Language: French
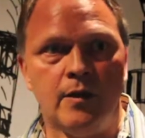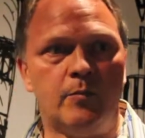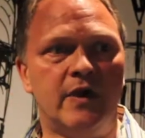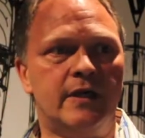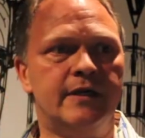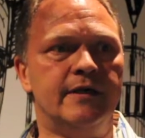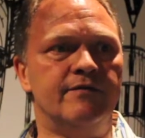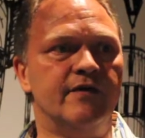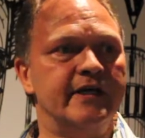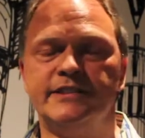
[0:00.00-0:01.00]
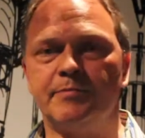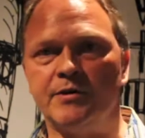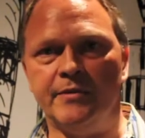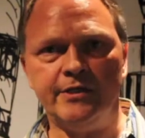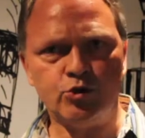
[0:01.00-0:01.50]
mais qui va
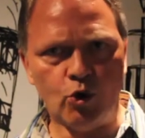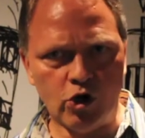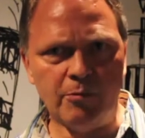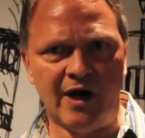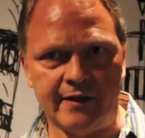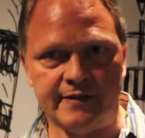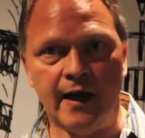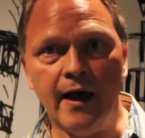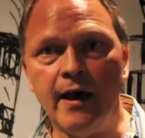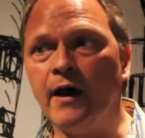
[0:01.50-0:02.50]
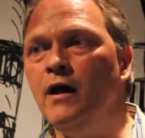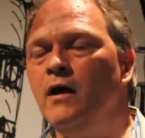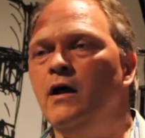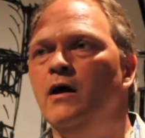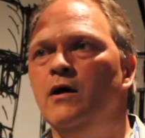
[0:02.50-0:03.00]
exprimer son commentaire
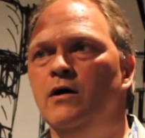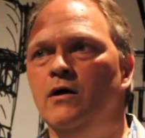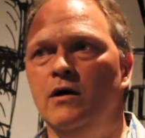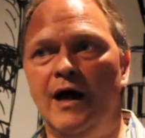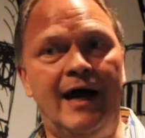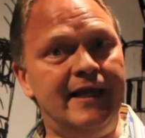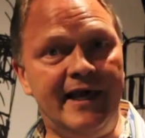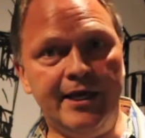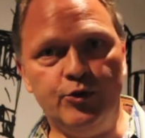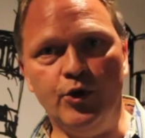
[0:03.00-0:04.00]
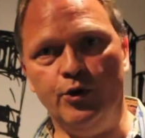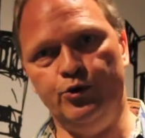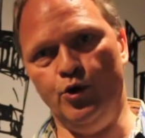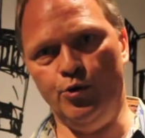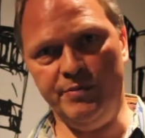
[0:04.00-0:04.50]
euh, à l'aide
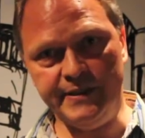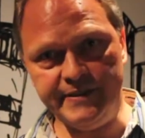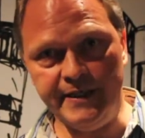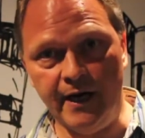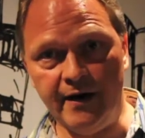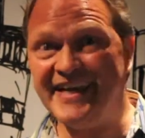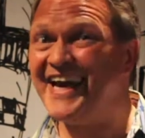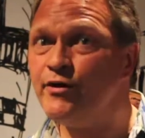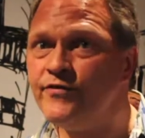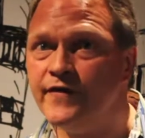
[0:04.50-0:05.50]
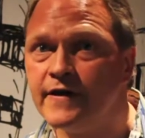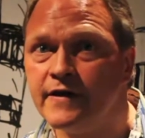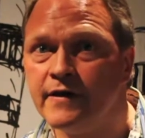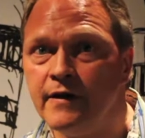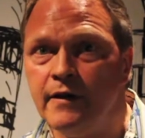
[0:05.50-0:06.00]
d'un média
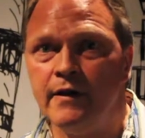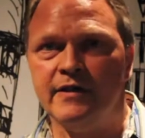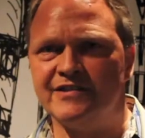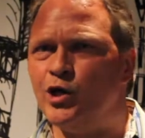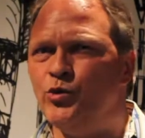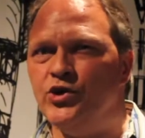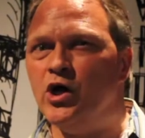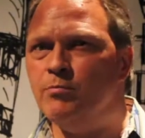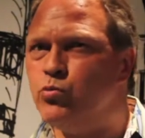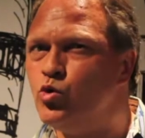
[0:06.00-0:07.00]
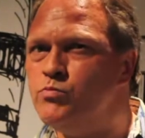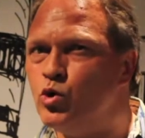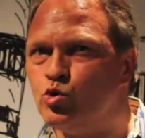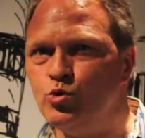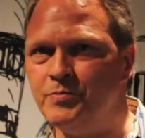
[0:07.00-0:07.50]
graphique. Ça lui donne beaucoup,
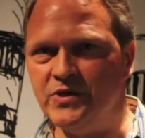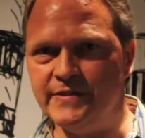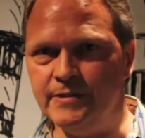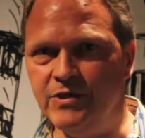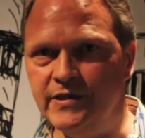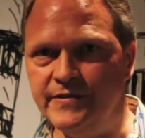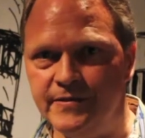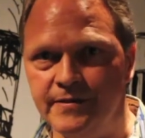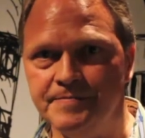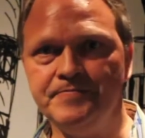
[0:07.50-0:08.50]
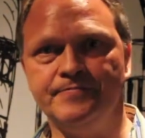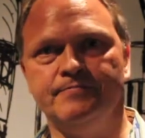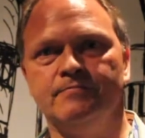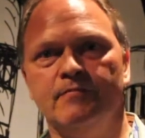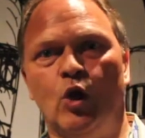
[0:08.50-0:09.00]
beaucoup de possibilités.
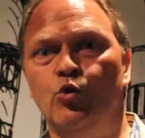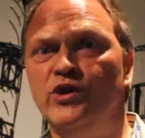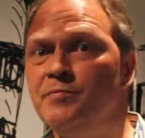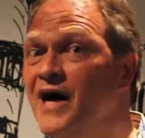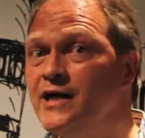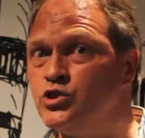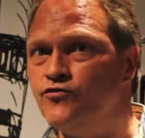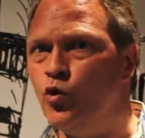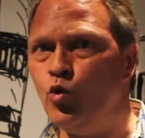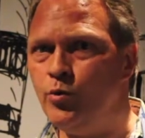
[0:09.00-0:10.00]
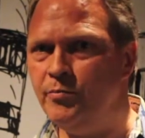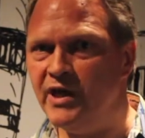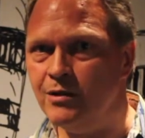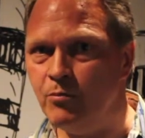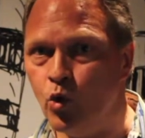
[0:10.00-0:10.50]
Une image vaut
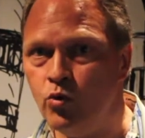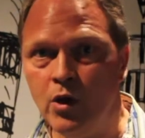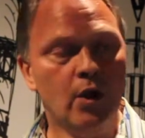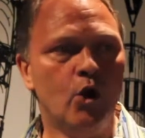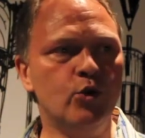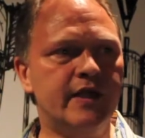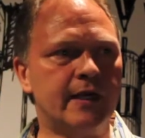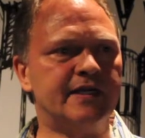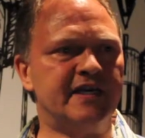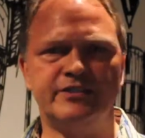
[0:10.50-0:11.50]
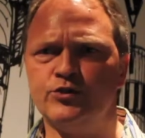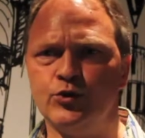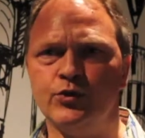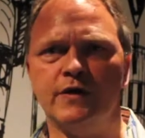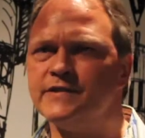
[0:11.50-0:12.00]
mille mots. Une
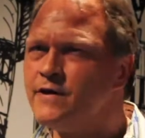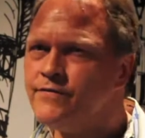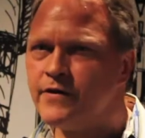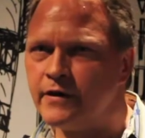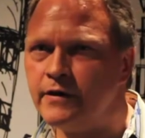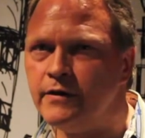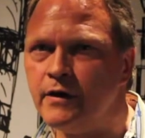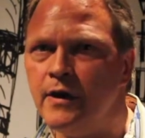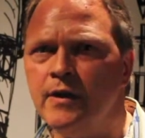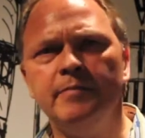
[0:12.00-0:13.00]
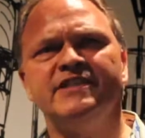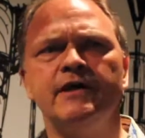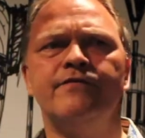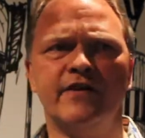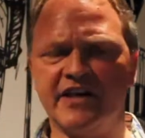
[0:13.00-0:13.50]
caricature, ça fait rire, mais
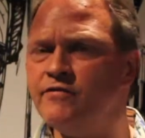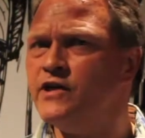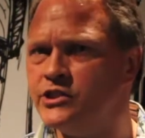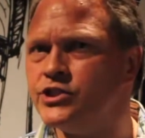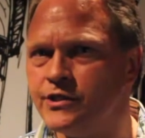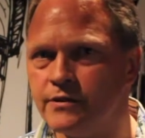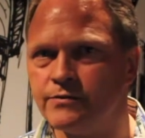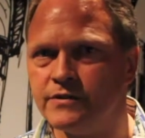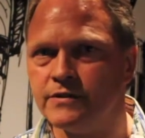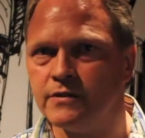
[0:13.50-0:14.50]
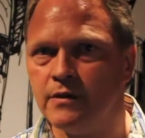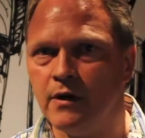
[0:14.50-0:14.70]
ça fait réfléchir aussi.